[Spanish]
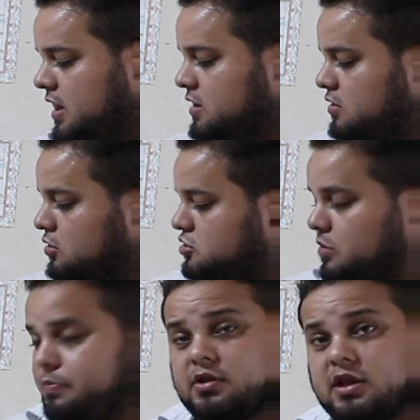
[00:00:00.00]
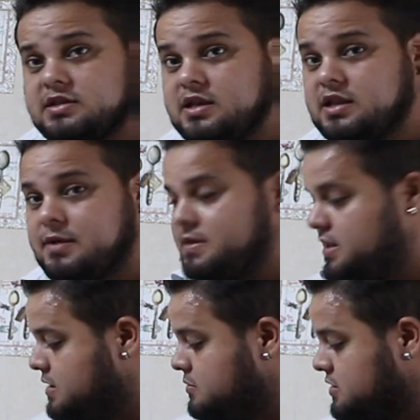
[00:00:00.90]
caldillo de los chipotlas y también
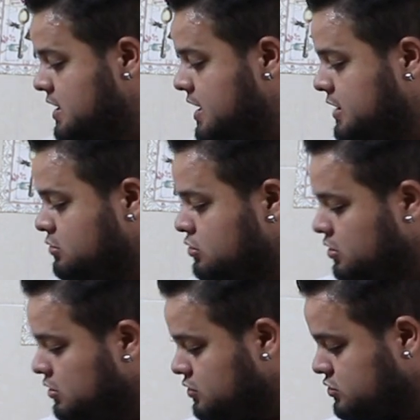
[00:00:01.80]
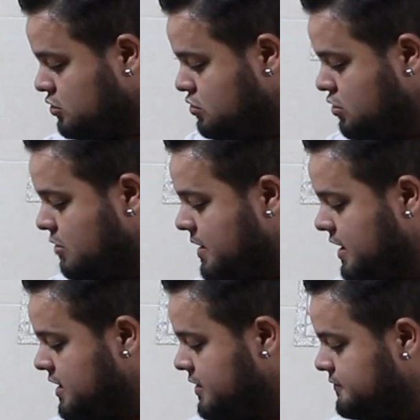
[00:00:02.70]
tenemos el atún, nuestro jugo
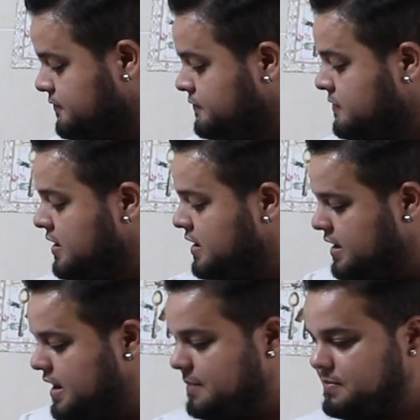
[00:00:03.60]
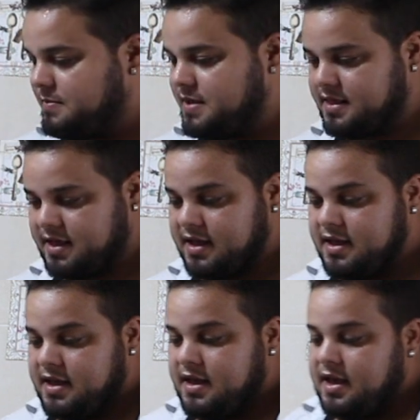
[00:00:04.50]
Maggi y la pimienta.
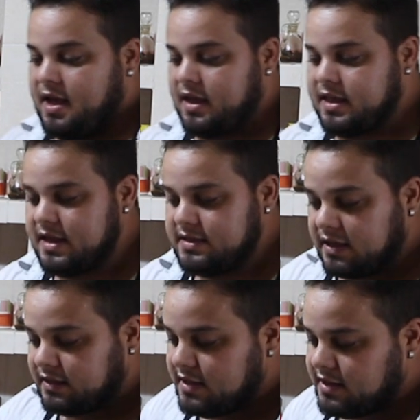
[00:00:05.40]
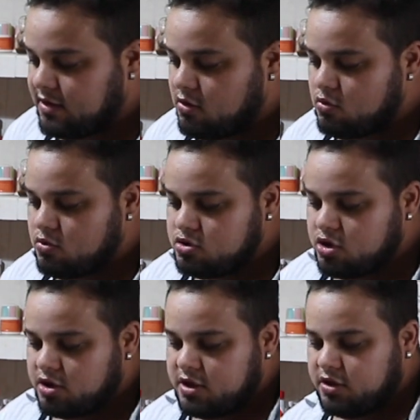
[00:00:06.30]
Aquí en el sartén tengo un
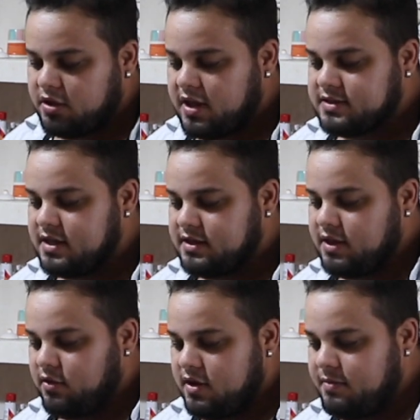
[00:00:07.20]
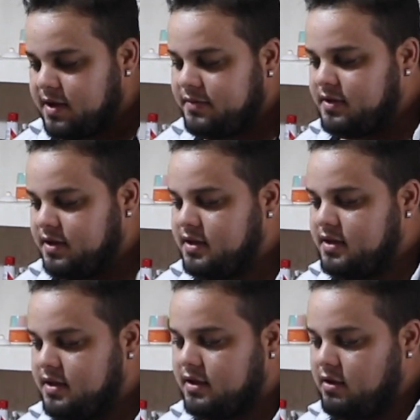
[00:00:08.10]
chorrito de aceite de oliva,
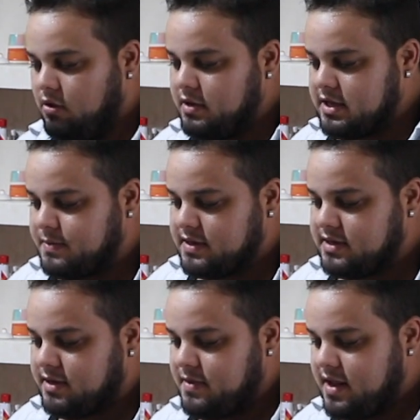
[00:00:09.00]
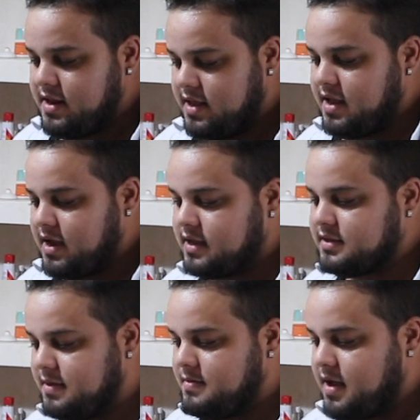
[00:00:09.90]
lo voy a esparcir bien y ya que
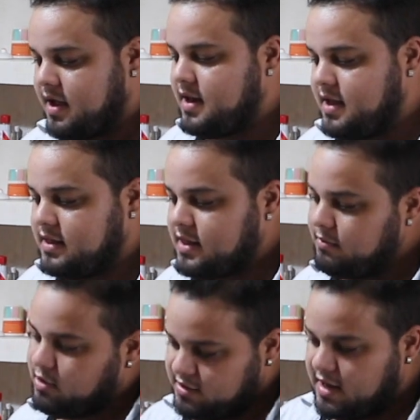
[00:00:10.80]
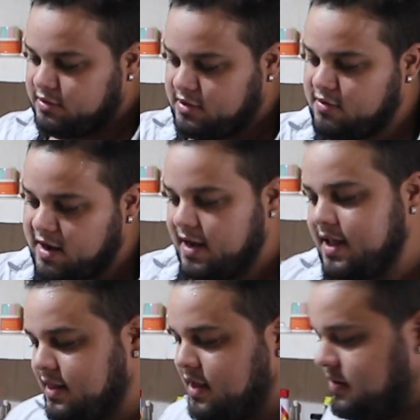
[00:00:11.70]
esté bien caliente, bueno ya lo tengo
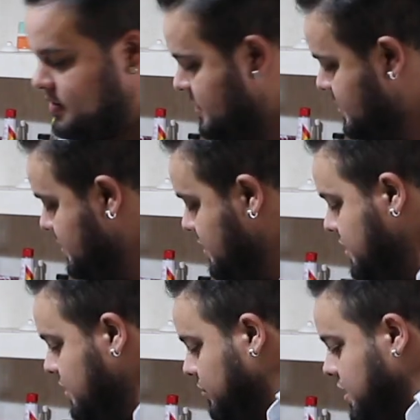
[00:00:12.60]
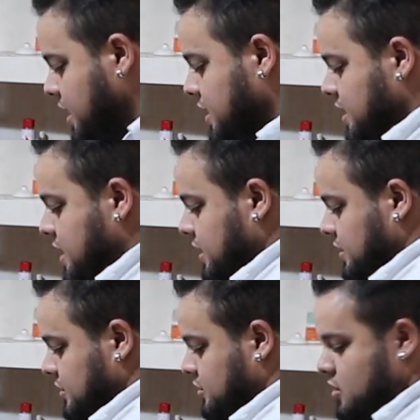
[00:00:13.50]
caliente, voy a
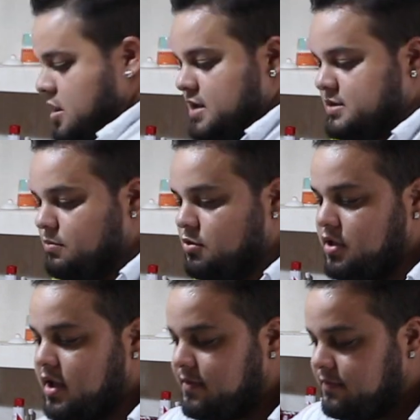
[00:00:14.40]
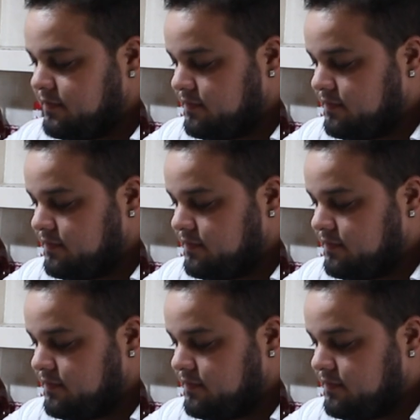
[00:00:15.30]
agregar toda la cebolla